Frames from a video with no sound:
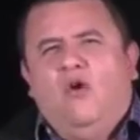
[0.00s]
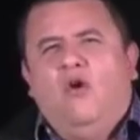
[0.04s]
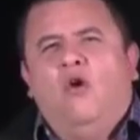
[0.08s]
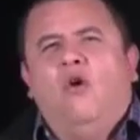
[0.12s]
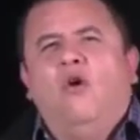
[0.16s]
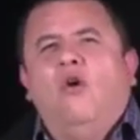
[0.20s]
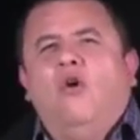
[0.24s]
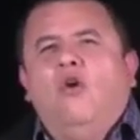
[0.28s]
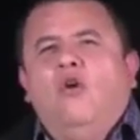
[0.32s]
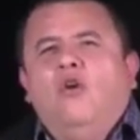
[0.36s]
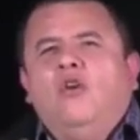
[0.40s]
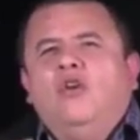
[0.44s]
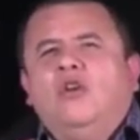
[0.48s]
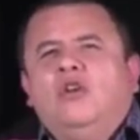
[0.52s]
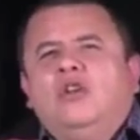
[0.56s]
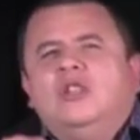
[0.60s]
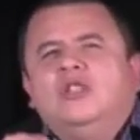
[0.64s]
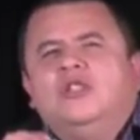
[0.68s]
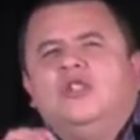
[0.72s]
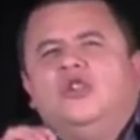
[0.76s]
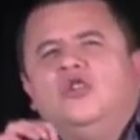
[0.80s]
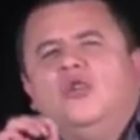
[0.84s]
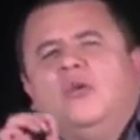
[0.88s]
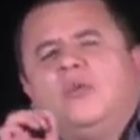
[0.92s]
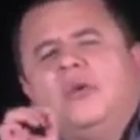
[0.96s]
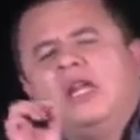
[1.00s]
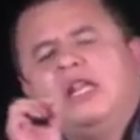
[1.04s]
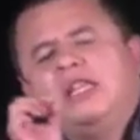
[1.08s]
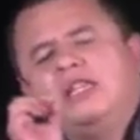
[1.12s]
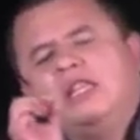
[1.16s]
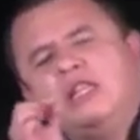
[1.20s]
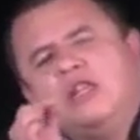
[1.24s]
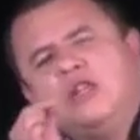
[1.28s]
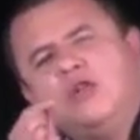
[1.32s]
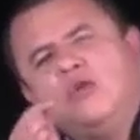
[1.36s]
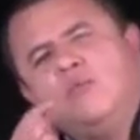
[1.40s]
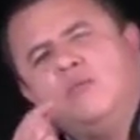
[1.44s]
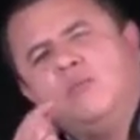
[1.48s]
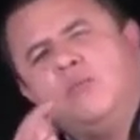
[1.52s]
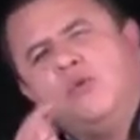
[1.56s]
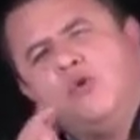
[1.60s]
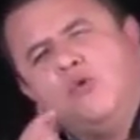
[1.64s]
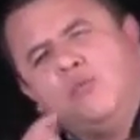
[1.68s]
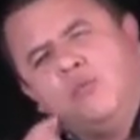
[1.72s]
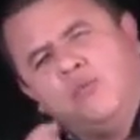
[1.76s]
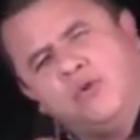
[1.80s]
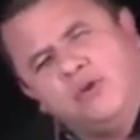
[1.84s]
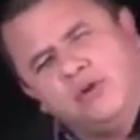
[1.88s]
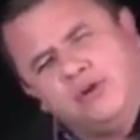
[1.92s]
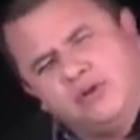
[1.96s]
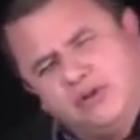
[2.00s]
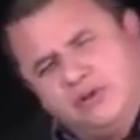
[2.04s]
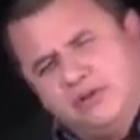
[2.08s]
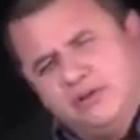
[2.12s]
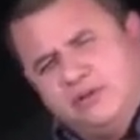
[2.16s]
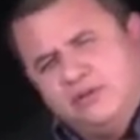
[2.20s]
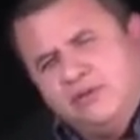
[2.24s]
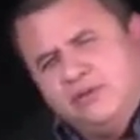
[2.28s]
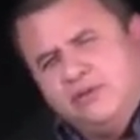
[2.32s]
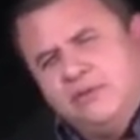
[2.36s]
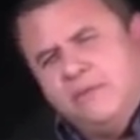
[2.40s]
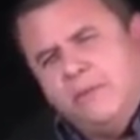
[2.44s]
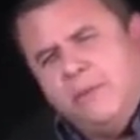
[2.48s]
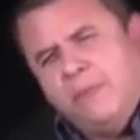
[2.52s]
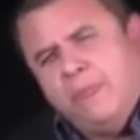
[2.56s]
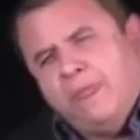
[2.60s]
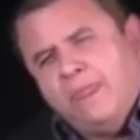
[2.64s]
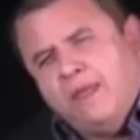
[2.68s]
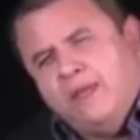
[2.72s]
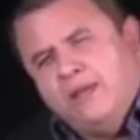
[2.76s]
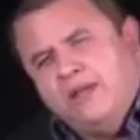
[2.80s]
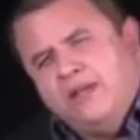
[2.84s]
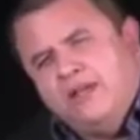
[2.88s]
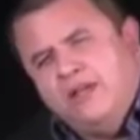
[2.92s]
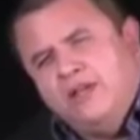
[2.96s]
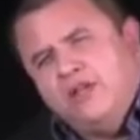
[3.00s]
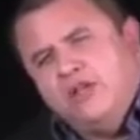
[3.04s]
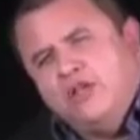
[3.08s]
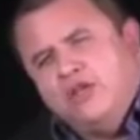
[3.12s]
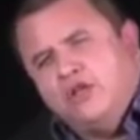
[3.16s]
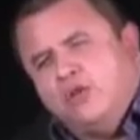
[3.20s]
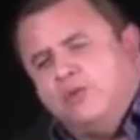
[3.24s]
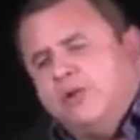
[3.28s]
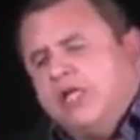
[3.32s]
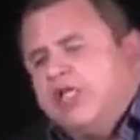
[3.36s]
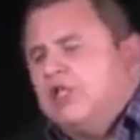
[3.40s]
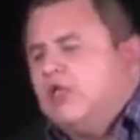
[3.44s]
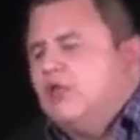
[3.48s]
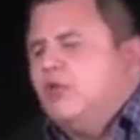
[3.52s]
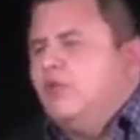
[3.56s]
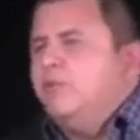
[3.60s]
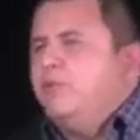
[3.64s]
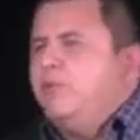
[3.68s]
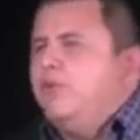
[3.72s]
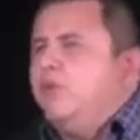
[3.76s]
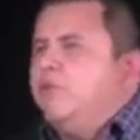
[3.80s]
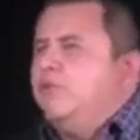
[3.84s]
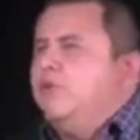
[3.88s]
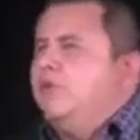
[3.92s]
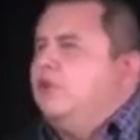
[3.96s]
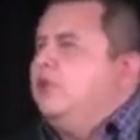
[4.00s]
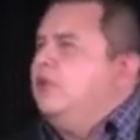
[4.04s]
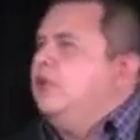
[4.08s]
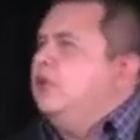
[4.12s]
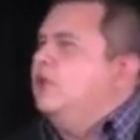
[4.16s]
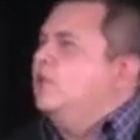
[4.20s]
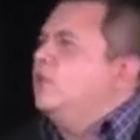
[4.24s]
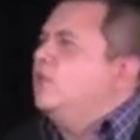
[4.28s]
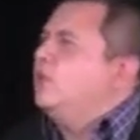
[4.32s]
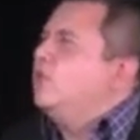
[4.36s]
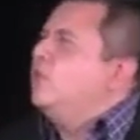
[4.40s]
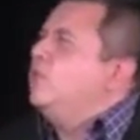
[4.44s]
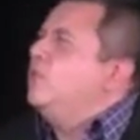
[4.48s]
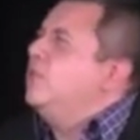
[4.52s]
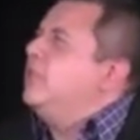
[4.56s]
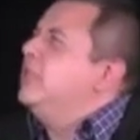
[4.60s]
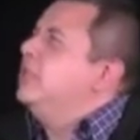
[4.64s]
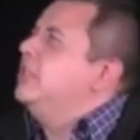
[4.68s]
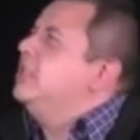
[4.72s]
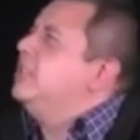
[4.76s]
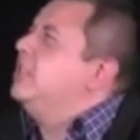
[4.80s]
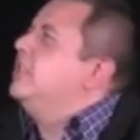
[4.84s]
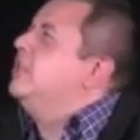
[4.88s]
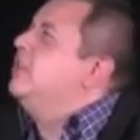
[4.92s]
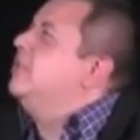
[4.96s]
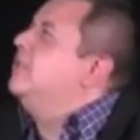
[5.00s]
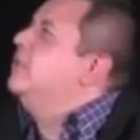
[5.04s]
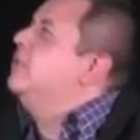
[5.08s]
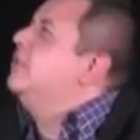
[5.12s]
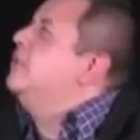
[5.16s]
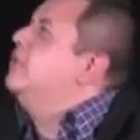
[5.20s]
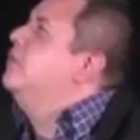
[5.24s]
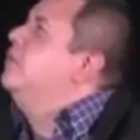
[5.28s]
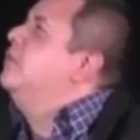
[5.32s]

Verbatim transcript: O si yo hubiera tenido un plumón, si hubiera tenido un plumón, hubiera escrito,